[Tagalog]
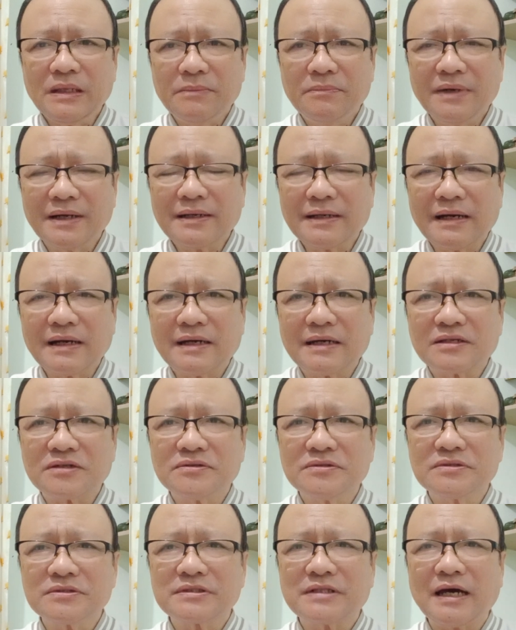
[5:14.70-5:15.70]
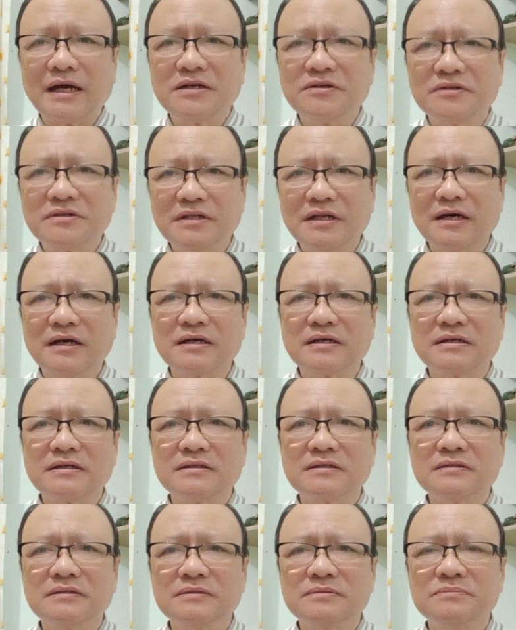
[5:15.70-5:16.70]
magkakaroon tayo ng
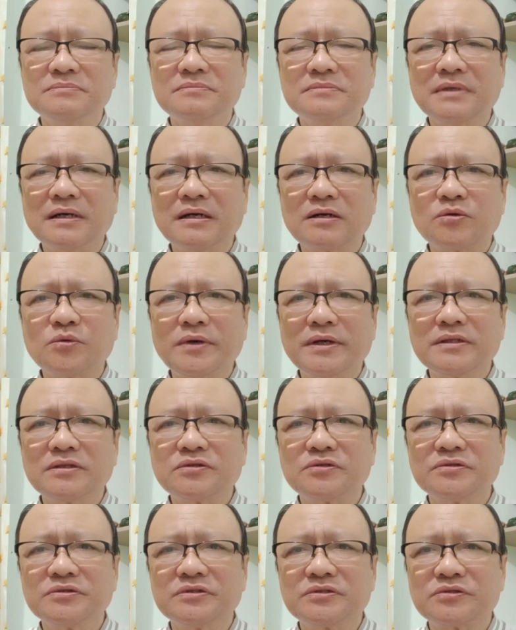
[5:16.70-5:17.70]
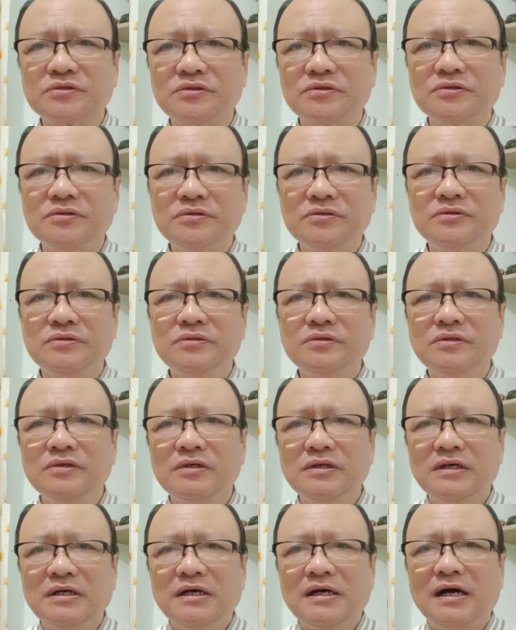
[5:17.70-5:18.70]
mga kwentong ito
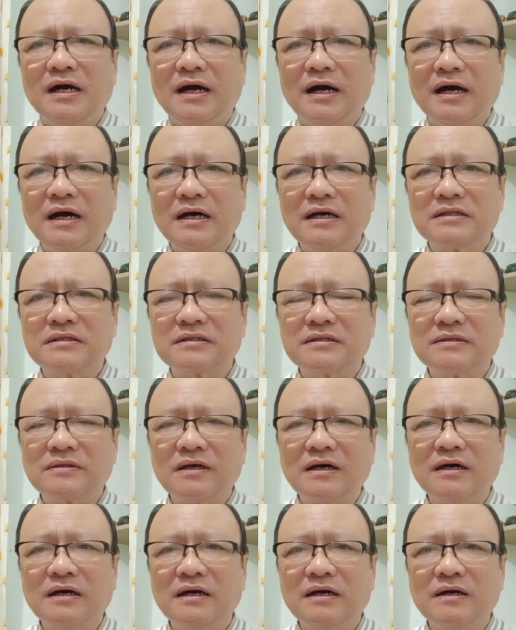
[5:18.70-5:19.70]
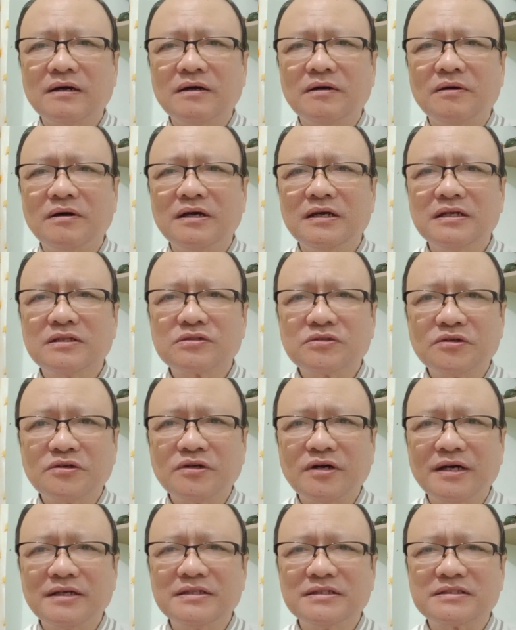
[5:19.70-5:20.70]
at uh,
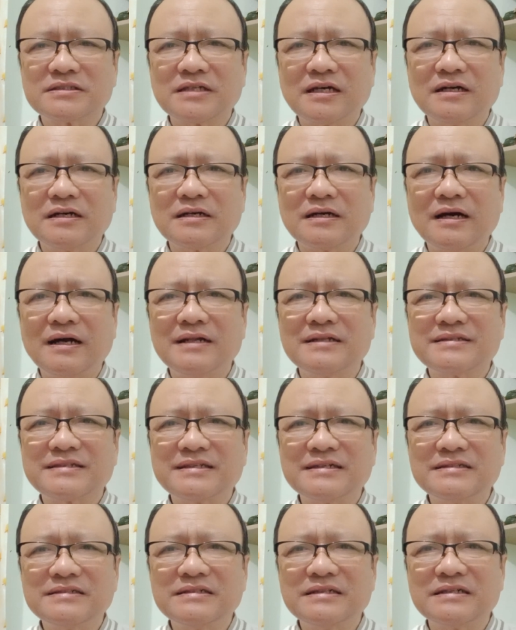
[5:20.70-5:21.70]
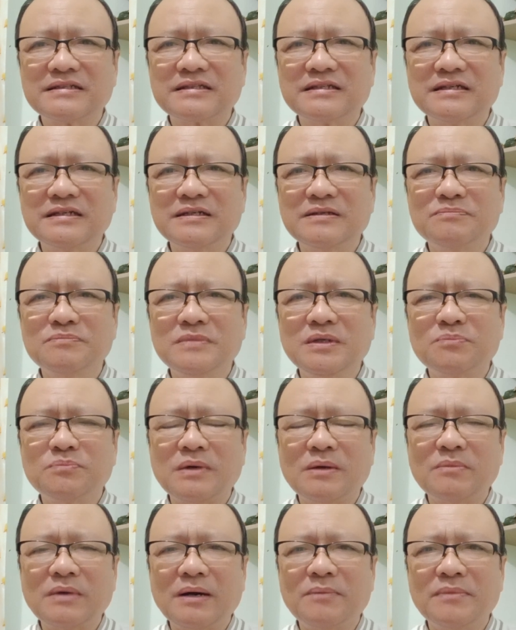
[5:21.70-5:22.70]
ito ay isang alternative na
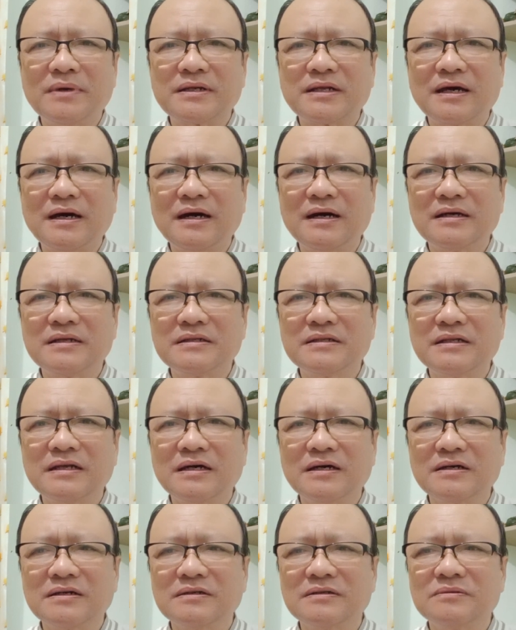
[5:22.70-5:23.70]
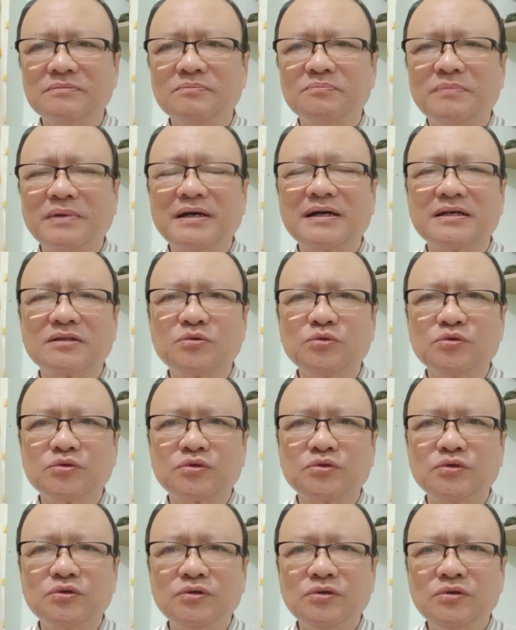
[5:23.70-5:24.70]
pamamaraan ng
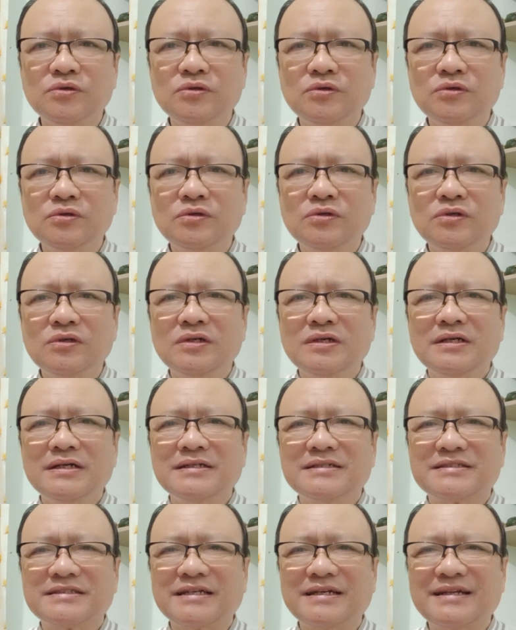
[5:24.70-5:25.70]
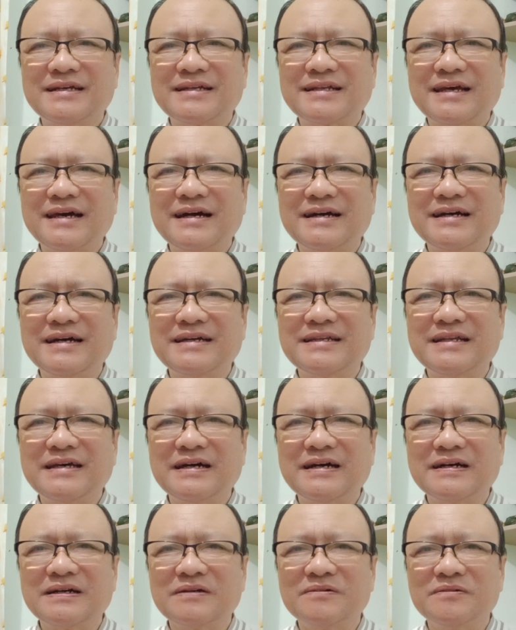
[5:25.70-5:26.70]
pagkatuto sa larangan
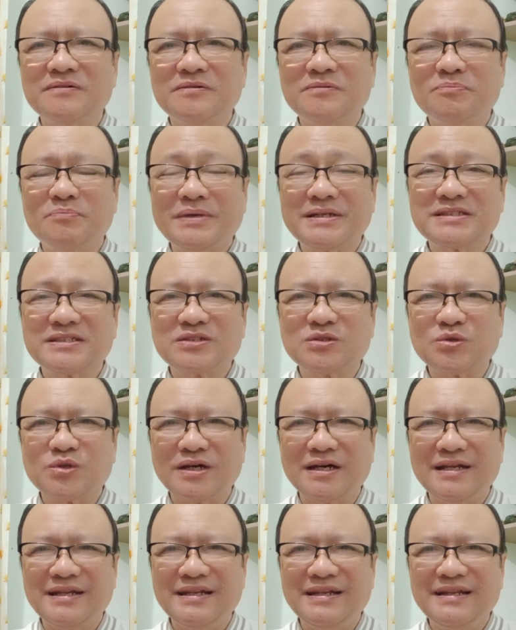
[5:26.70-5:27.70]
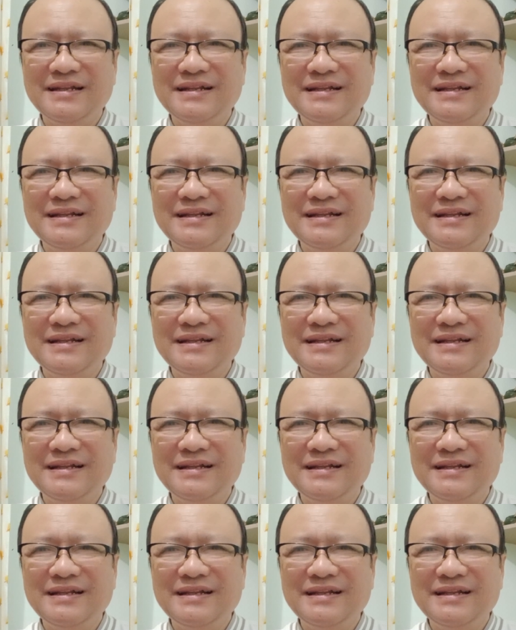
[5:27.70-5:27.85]
ng pastoral.